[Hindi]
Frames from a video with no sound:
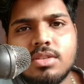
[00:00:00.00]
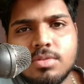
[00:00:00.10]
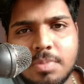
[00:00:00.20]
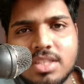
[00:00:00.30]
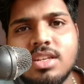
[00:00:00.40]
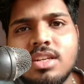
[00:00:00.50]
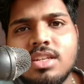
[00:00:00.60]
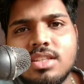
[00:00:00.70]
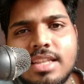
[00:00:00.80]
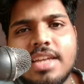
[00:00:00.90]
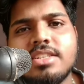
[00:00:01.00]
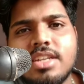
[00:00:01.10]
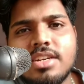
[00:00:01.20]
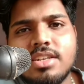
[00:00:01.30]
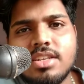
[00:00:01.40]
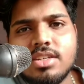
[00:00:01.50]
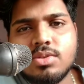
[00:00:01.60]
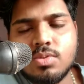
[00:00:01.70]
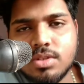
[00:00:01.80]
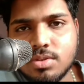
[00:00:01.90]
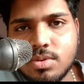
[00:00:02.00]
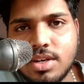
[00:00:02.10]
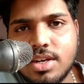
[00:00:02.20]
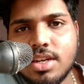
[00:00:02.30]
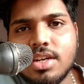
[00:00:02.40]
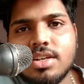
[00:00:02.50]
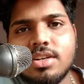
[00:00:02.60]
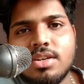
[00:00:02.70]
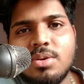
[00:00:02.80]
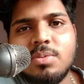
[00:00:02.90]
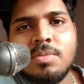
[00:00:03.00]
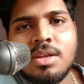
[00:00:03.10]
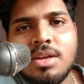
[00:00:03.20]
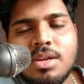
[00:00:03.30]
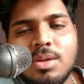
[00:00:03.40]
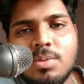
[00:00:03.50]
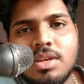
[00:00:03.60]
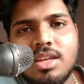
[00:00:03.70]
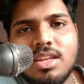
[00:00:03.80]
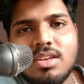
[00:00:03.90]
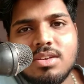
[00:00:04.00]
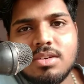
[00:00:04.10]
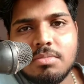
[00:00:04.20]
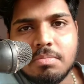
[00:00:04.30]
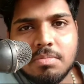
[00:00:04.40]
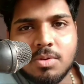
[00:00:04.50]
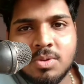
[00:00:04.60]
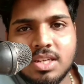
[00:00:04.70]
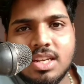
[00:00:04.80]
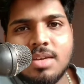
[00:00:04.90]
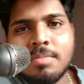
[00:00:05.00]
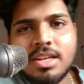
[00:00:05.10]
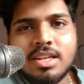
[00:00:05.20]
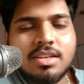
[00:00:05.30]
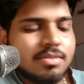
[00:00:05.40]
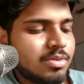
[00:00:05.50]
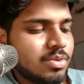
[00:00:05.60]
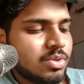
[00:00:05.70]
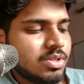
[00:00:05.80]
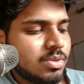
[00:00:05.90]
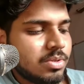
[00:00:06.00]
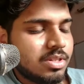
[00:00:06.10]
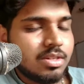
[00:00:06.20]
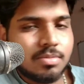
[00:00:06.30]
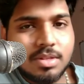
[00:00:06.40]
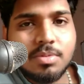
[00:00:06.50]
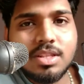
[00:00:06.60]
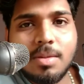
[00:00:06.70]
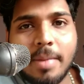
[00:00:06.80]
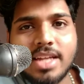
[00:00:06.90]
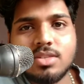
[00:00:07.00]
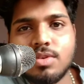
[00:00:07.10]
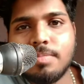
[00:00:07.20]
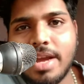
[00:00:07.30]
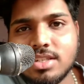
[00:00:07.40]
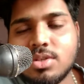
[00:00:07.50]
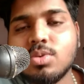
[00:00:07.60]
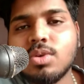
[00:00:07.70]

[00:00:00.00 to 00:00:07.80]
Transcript: स्पेशली नाइन्थ स्टैंडर्ड के स्टूडेंट्स को डेडिकेट कर रहा हूँ क्योंकि उनके लिए मैंने कुछ क्वेश्चन मतलब बोलते ना मैथ्स वन मैथ्स टू